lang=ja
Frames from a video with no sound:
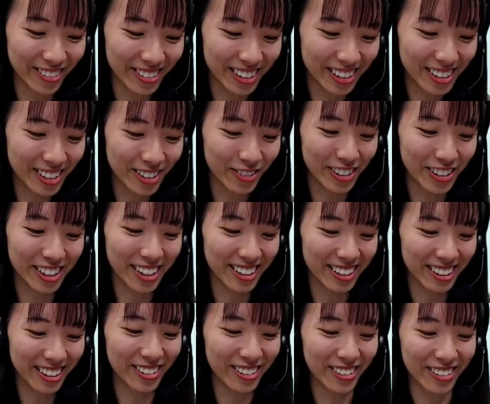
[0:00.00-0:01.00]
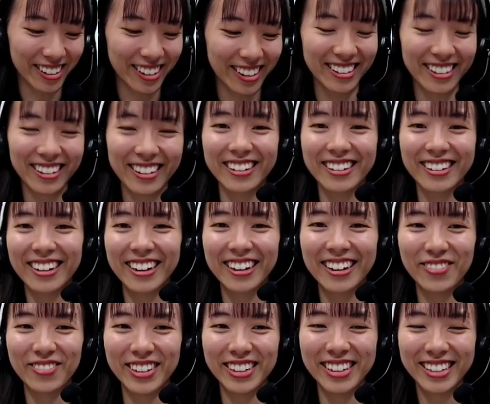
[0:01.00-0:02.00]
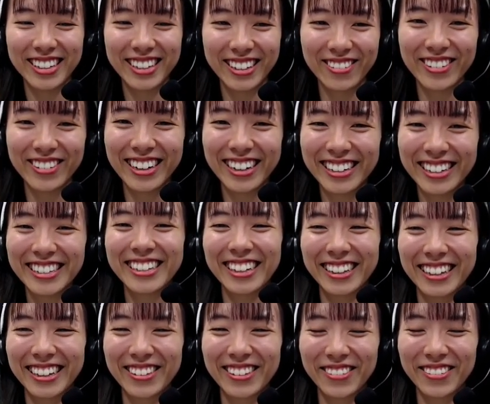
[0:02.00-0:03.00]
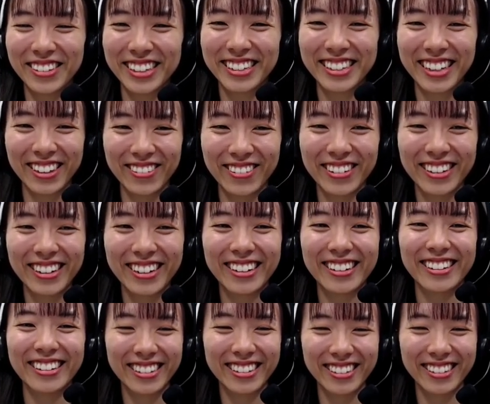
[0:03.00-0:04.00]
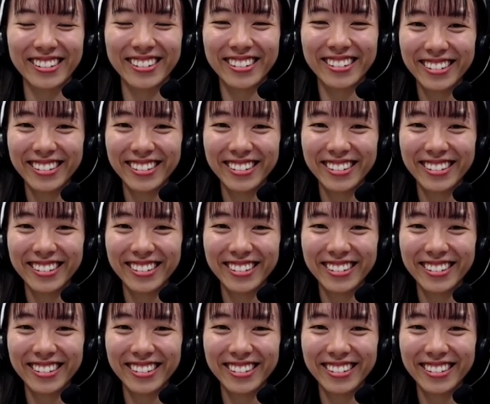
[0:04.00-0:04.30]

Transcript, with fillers: 質問いただいているので、なんかあればぜひお伺いしたいなと思うんですけど、いかがですか